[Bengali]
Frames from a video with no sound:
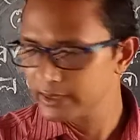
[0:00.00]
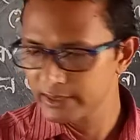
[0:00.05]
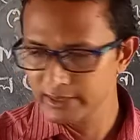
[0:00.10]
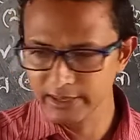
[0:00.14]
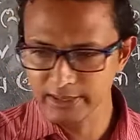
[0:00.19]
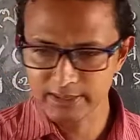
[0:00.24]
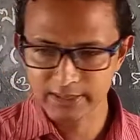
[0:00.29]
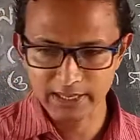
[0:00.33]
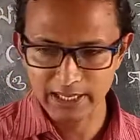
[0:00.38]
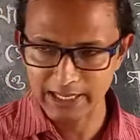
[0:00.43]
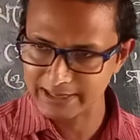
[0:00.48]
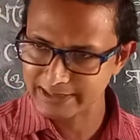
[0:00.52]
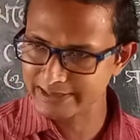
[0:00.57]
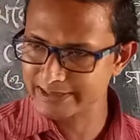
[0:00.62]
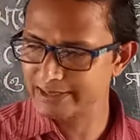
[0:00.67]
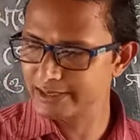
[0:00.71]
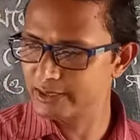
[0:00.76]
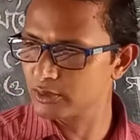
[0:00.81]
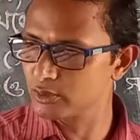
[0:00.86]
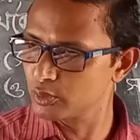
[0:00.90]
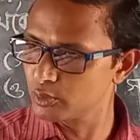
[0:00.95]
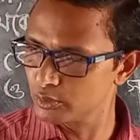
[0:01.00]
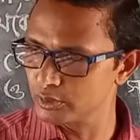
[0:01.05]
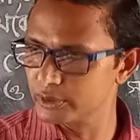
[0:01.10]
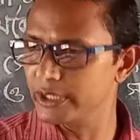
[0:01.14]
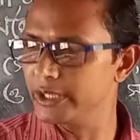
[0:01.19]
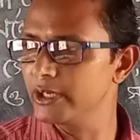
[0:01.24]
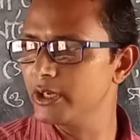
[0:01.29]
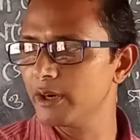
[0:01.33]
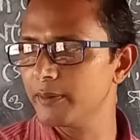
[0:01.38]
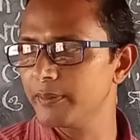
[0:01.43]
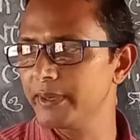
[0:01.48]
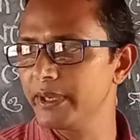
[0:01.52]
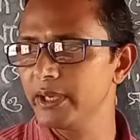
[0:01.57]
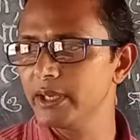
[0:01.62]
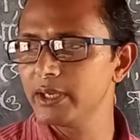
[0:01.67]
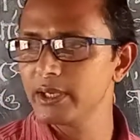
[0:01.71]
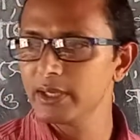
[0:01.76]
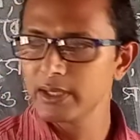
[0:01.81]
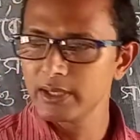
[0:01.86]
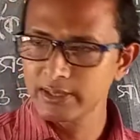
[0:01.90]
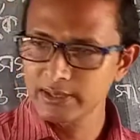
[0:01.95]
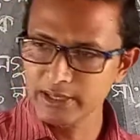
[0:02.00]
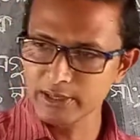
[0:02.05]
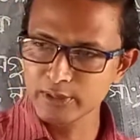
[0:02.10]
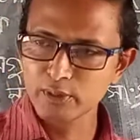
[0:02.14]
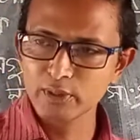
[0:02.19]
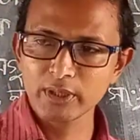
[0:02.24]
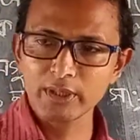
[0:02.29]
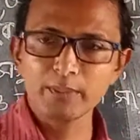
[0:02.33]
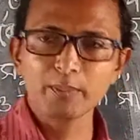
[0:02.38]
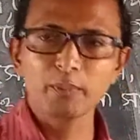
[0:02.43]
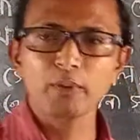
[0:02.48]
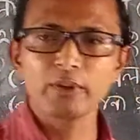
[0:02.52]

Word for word: ঠিক আছে ক্লাস থেকে তো শুনতেই হবে সেই সঙ্গে